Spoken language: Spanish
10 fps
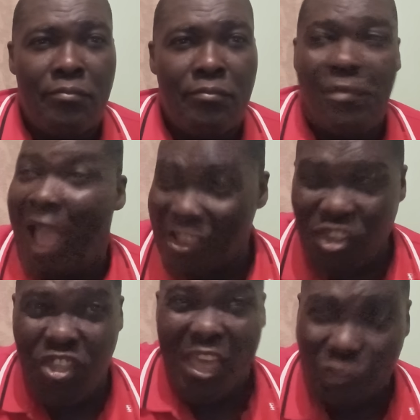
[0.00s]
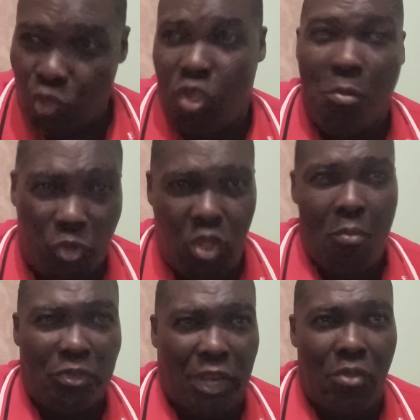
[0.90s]
allí dentro no, no
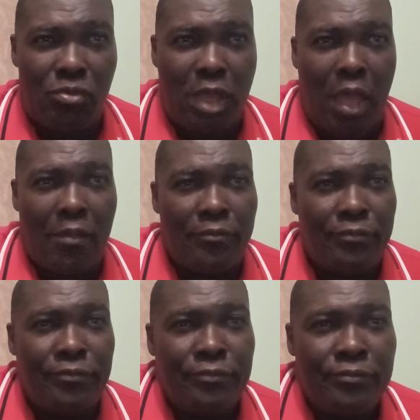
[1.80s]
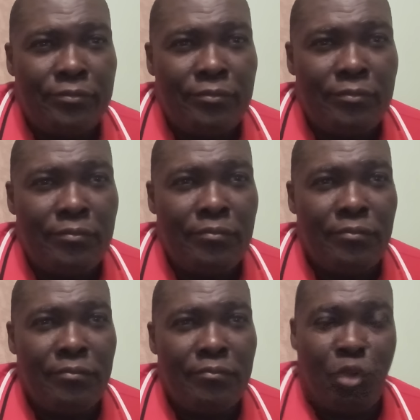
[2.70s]
demostraron nada.
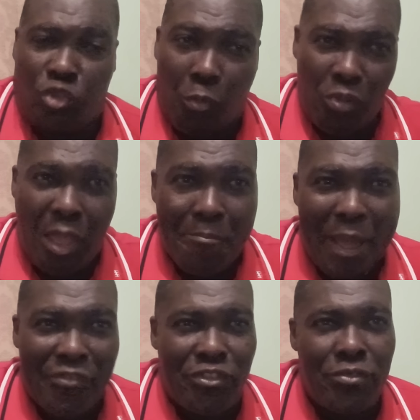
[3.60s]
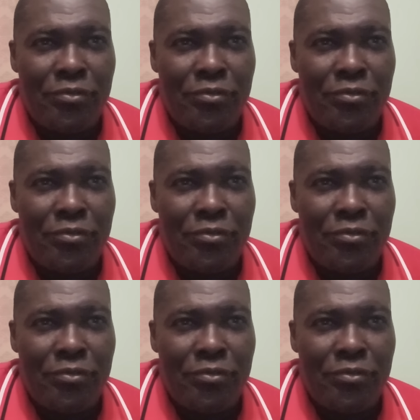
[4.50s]
Porque se ponían panty.